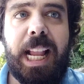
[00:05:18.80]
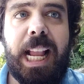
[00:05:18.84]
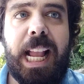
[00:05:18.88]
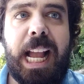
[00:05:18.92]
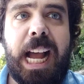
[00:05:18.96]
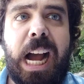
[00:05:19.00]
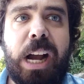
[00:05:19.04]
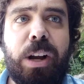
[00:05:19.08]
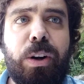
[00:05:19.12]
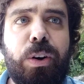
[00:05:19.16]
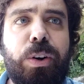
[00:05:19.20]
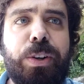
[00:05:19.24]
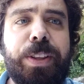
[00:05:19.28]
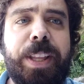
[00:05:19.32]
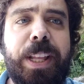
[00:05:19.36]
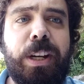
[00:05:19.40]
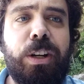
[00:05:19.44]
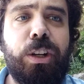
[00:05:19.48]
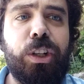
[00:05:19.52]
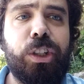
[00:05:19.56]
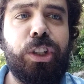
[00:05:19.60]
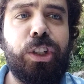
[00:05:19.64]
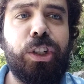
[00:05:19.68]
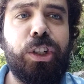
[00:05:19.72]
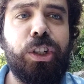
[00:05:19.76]
acuden
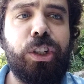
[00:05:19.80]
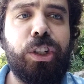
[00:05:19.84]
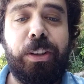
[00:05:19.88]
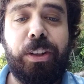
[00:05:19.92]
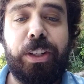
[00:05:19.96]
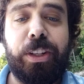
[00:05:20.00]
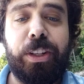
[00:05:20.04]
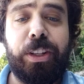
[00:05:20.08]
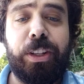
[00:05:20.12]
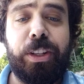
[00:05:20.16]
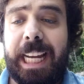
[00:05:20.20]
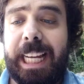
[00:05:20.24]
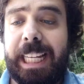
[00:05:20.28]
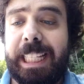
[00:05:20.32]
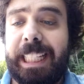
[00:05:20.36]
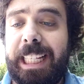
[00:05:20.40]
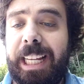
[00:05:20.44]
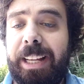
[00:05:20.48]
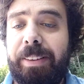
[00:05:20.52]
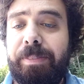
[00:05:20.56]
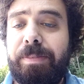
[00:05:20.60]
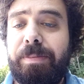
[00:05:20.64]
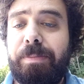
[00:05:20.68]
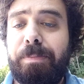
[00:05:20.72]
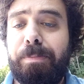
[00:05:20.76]
los soldados a
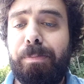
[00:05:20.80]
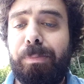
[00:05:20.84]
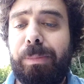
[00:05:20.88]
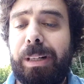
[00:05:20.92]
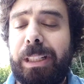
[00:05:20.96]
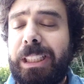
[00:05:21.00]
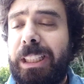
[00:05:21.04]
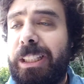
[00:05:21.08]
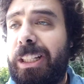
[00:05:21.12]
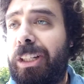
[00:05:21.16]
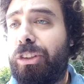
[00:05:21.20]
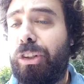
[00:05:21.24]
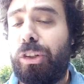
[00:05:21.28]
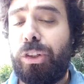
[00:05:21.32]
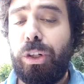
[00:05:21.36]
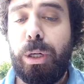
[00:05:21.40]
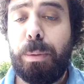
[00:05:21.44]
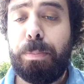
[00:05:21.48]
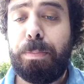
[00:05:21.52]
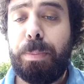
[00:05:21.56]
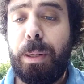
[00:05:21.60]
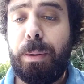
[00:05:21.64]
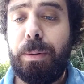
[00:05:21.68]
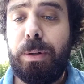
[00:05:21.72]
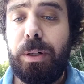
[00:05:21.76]
casa, matan a todo el
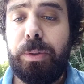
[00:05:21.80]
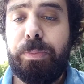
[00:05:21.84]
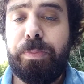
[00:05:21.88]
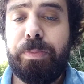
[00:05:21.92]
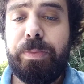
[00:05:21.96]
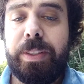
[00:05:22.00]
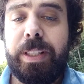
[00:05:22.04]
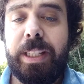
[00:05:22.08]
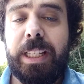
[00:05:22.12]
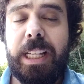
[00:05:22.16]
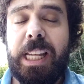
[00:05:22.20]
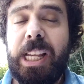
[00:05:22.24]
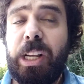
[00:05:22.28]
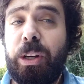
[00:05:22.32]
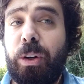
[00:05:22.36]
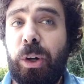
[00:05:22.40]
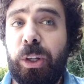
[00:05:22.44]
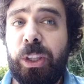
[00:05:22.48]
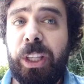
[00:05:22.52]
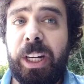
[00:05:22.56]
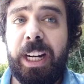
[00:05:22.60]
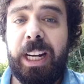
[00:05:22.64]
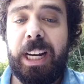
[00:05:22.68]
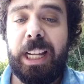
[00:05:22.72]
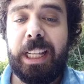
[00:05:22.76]
pueblo y
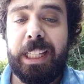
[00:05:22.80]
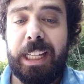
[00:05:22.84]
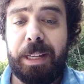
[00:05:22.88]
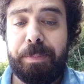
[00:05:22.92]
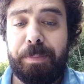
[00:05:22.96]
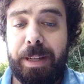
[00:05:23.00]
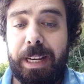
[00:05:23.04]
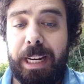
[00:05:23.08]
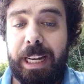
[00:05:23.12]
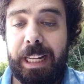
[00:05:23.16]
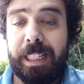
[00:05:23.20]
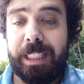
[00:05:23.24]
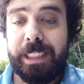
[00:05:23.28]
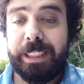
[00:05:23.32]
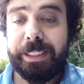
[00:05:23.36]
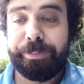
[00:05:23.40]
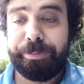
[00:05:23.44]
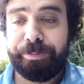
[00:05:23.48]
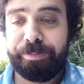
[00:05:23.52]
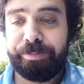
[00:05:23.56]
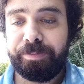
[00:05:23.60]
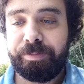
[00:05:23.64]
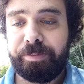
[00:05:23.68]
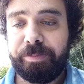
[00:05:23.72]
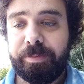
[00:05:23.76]
secuestran las gemelas.
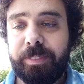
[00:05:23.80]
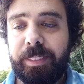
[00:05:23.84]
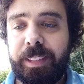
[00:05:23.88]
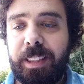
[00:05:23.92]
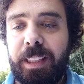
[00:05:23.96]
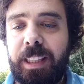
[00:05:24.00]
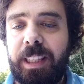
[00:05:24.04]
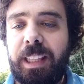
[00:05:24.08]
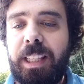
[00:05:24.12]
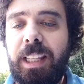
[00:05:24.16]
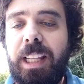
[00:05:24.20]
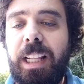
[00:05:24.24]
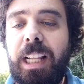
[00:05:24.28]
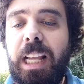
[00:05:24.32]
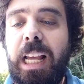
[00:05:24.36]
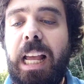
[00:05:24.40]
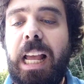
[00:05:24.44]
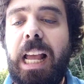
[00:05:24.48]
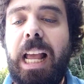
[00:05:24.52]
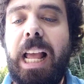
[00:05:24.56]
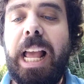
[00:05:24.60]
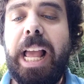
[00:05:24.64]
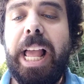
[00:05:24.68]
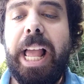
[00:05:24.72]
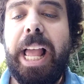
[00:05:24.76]

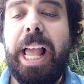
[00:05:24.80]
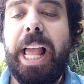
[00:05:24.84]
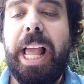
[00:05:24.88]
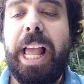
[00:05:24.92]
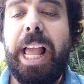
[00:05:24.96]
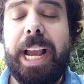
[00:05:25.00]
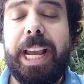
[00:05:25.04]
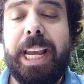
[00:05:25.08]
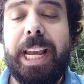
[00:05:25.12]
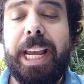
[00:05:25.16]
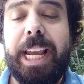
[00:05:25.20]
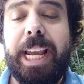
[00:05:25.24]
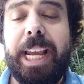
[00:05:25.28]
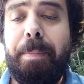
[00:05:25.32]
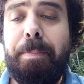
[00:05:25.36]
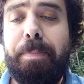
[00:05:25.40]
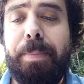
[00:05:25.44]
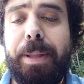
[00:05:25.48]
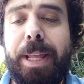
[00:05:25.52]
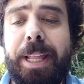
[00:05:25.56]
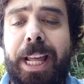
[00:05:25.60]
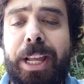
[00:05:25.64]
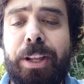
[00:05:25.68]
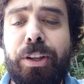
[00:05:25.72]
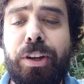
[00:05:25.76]
Aquí
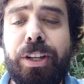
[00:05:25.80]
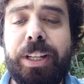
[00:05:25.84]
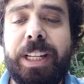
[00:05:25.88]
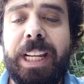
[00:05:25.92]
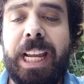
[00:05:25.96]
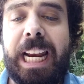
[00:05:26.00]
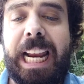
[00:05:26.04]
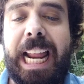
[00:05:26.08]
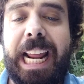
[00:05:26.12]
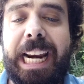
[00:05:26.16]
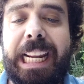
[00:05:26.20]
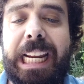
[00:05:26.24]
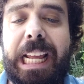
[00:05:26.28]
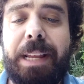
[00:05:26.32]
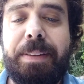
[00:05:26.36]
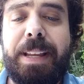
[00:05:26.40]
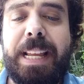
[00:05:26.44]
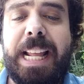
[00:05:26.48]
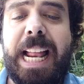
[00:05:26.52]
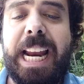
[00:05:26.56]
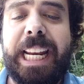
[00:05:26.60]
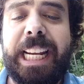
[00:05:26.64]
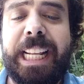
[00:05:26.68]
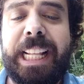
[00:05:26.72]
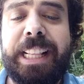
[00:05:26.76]
empieza a surgir la rabia y
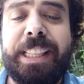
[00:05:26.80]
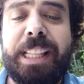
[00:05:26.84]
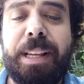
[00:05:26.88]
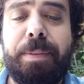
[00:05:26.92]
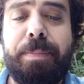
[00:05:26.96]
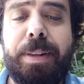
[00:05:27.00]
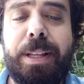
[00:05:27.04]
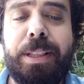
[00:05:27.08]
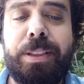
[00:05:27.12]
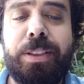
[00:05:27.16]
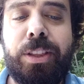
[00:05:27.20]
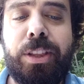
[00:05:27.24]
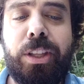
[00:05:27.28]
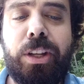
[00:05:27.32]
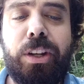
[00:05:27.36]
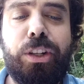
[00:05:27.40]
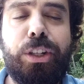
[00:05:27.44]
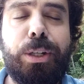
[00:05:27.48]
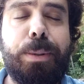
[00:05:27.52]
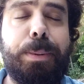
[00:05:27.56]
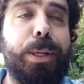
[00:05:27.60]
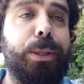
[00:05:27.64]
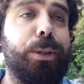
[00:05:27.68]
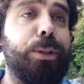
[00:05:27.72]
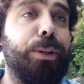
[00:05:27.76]
el resentimiento,
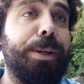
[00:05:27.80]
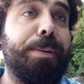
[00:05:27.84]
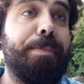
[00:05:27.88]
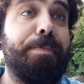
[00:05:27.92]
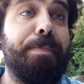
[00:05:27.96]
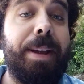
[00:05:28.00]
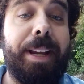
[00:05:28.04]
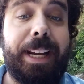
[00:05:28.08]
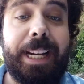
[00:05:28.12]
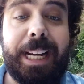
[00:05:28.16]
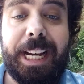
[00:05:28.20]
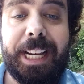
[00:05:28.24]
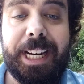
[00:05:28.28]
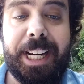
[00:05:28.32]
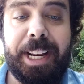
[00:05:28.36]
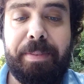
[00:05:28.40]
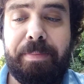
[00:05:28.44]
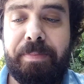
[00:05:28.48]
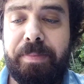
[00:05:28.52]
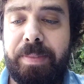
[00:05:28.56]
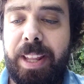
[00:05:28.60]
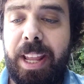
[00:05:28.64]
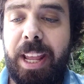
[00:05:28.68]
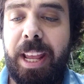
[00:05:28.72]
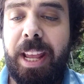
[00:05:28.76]
sobre todo en Mecare,
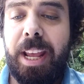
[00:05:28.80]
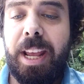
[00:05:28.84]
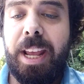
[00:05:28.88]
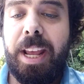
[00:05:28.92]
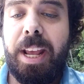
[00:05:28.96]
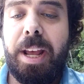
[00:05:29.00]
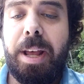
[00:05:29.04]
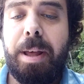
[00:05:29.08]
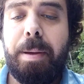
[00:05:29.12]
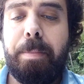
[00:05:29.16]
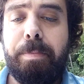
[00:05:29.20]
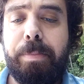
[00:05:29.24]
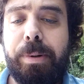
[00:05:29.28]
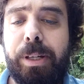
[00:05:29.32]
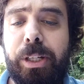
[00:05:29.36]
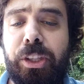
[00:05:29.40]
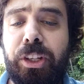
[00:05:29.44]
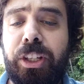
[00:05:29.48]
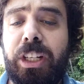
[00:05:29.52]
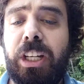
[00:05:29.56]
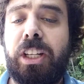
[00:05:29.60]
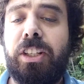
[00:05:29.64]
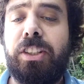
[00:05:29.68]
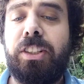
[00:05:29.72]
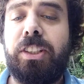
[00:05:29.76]
puesto
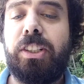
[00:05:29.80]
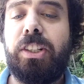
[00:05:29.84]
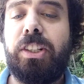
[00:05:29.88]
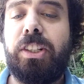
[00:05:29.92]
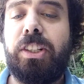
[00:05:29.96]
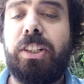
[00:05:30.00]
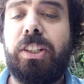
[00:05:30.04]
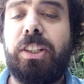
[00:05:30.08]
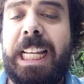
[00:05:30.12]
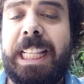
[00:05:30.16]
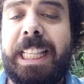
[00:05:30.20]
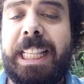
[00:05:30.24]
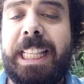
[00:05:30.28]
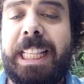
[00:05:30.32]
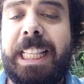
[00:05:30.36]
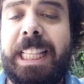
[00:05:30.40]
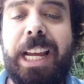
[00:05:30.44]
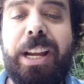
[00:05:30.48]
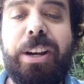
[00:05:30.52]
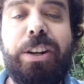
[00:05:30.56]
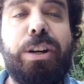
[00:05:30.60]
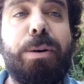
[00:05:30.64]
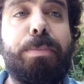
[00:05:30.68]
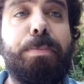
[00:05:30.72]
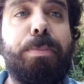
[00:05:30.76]
que con ese
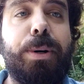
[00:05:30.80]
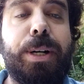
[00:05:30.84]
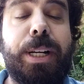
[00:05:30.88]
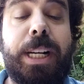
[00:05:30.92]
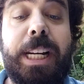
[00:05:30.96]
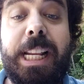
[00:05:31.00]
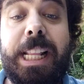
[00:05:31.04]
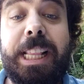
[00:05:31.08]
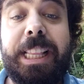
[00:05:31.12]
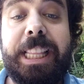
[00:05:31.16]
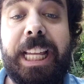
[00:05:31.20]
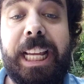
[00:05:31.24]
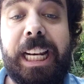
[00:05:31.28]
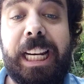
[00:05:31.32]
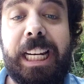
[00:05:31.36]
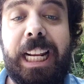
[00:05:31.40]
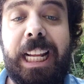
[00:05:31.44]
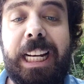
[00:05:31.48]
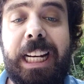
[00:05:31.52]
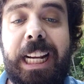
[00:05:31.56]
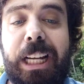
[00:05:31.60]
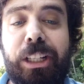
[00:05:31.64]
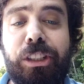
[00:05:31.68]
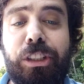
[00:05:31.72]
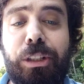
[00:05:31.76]
ataque no pueden
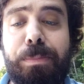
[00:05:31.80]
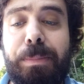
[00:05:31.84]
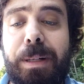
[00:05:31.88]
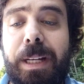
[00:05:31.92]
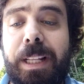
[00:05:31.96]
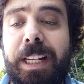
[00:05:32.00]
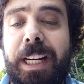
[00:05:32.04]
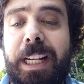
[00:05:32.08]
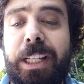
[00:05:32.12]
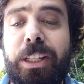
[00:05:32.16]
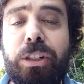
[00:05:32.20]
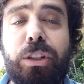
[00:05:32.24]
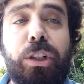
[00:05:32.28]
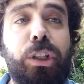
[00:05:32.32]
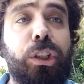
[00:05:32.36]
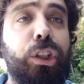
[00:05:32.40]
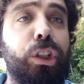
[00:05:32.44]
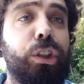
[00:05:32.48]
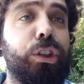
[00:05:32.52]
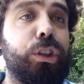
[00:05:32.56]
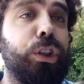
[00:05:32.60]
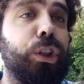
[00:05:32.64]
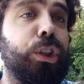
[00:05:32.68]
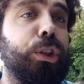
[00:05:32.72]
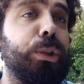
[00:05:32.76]
enterrar a su madre según
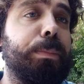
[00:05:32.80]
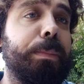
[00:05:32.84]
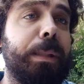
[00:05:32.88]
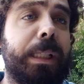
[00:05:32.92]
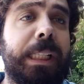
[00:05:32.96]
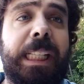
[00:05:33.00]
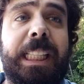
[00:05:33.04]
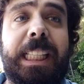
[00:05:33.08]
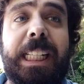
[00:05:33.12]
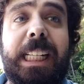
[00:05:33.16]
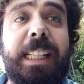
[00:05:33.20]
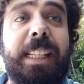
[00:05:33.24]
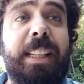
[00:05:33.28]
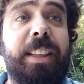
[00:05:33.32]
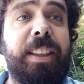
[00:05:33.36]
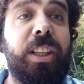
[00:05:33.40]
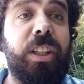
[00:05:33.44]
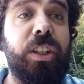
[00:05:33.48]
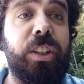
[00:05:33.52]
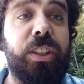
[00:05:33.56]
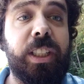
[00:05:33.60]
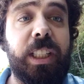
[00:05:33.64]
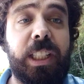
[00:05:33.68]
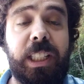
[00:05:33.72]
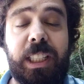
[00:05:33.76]
sus costumbres y
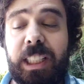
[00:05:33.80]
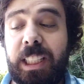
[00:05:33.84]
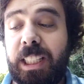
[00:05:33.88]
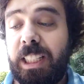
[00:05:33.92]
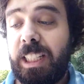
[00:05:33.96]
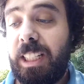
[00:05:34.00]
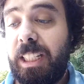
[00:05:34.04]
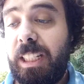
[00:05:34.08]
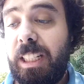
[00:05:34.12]
tradiciones.